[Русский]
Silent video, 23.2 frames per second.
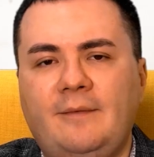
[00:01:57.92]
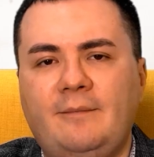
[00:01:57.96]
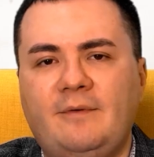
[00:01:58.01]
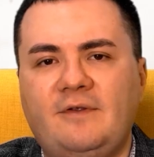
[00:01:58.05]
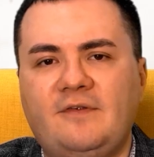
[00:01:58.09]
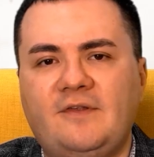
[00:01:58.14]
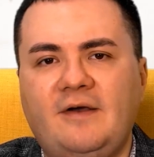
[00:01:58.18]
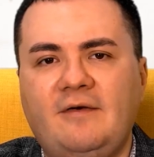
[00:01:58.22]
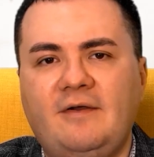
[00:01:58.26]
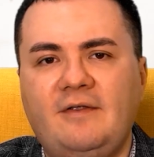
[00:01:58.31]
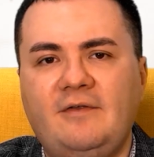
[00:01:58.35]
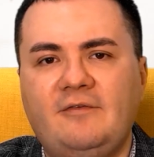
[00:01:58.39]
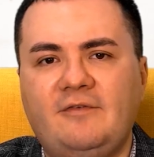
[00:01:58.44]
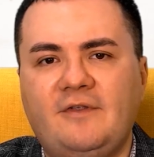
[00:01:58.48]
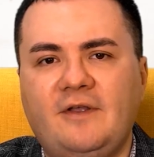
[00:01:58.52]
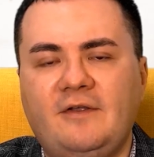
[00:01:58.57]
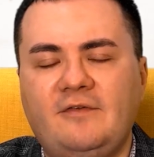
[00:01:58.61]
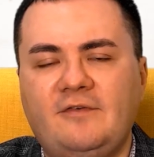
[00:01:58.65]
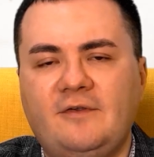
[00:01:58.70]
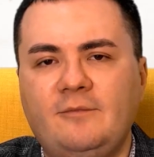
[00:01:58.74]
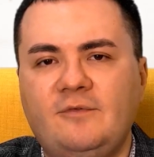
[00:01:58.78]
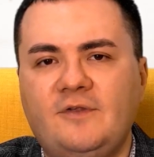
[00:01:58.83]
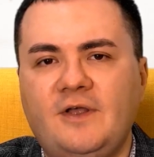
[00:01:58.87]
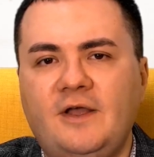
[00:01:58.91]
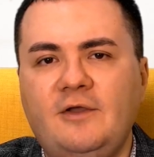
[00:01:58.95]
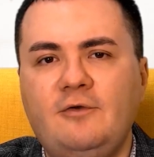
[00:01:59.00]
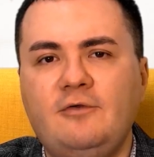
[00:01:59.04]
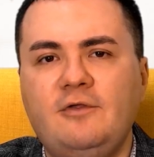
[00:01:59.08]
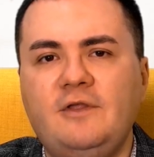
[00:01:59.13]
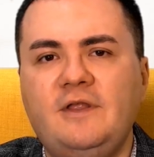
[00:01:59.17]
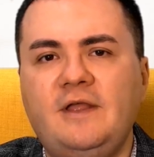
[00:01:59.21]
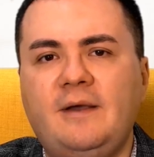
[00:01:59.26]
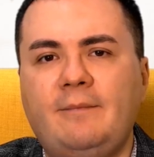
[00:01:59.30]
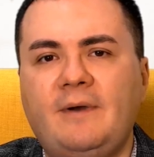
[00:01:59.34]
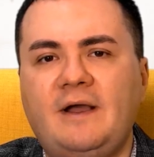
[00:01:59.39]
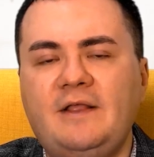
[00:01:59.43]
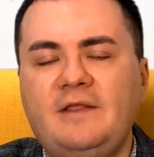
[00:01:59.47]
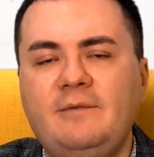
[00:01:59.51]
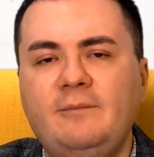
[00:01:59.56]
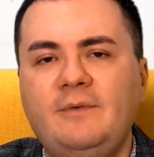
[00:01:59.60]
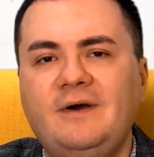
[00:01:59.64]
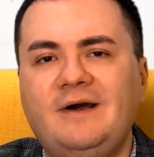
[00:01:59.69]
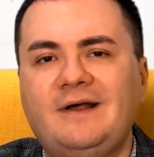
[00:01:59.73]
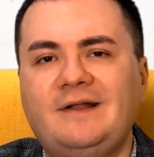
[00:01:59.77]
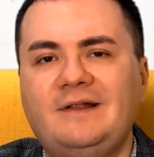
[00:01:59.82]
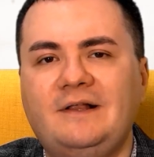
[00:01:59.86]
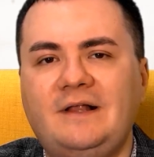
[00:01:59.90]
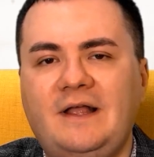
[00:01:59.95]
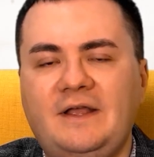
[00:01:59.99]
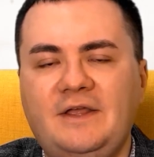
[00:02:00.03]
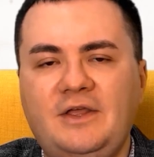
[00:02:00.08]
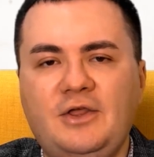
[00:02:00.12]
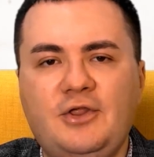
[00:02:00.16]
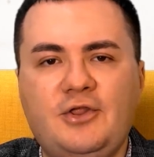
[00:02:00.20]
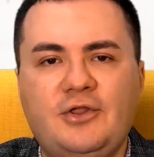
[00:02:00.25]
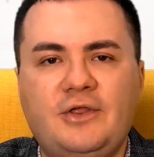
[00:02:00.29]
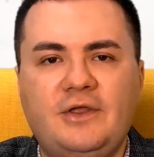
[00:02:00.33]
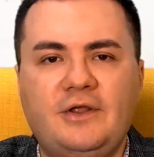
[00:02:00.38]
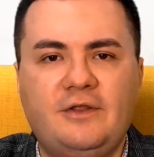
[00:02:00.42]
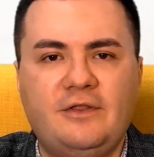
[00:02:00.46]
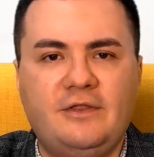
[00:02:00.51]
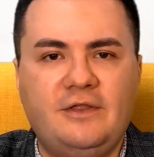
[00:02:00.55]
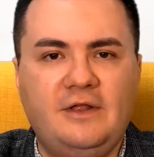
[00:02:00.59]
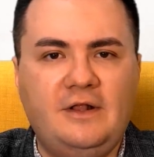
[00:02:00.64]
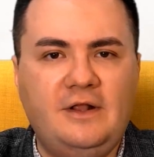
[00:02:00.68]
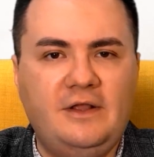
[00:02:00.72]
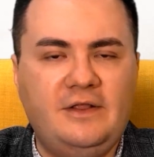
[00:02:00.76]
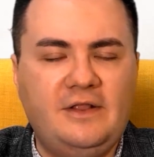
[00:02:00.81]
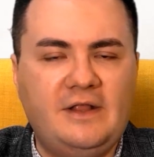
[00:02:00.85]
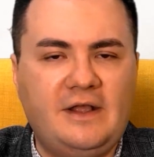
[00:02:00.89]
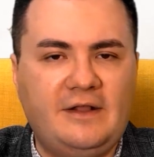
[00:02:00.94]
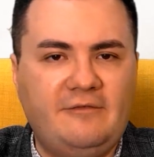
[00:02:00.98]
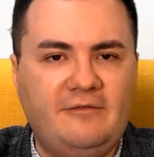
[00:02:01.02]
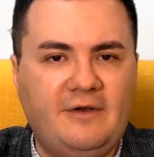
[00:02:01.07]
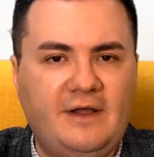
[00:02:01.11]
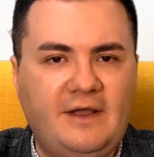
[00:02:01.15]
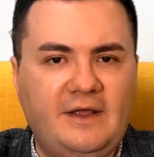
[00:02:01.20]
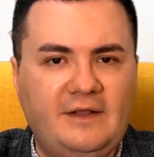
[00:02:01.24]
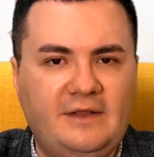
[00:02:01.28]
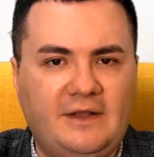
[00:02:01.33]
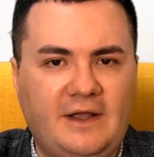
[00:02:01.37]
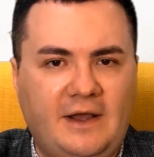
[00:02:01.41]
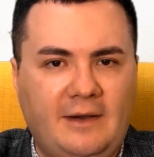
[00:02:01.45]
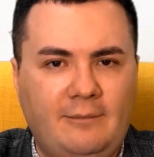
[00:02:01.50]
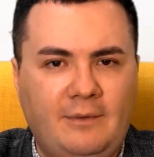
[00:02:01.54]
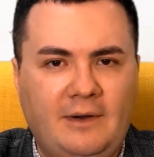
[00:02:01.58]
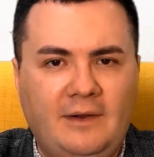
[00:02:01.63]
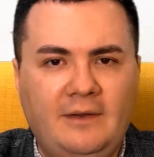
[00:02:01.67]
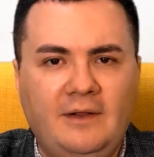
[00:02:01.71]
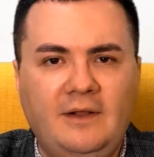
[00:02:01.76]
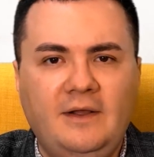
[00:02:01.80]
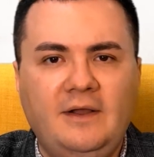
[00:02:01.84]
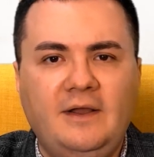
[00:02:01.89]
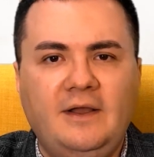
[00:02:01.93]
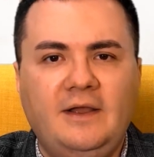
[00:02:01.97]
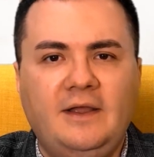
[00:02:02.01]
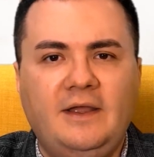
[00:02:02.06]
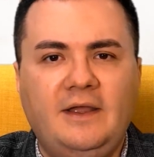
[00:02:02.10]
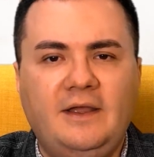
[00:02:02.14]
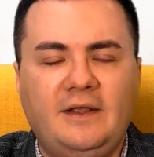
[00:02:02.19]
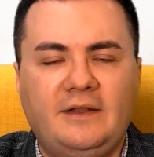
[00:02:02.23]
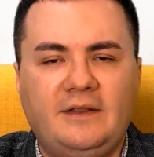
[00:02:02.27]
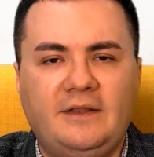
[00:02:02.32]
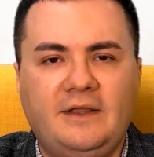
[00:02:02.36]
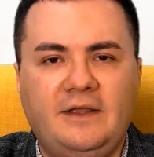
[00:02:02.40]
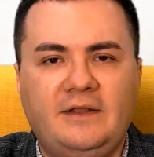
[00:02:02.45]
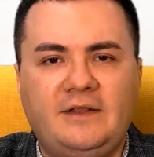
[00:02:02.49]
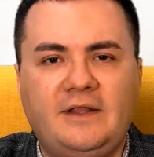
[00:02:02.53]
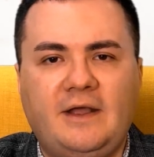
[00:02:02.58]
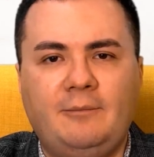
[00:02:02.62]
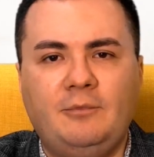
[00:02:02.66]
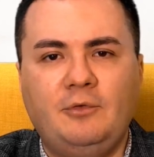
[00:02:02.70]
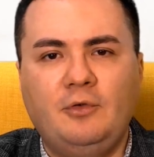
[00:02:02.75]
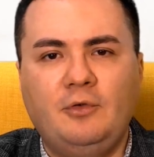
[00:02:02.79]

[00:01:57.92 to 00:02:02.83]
образование в Советском Союзе необходимо хронологически разделить на два этапа. Это этап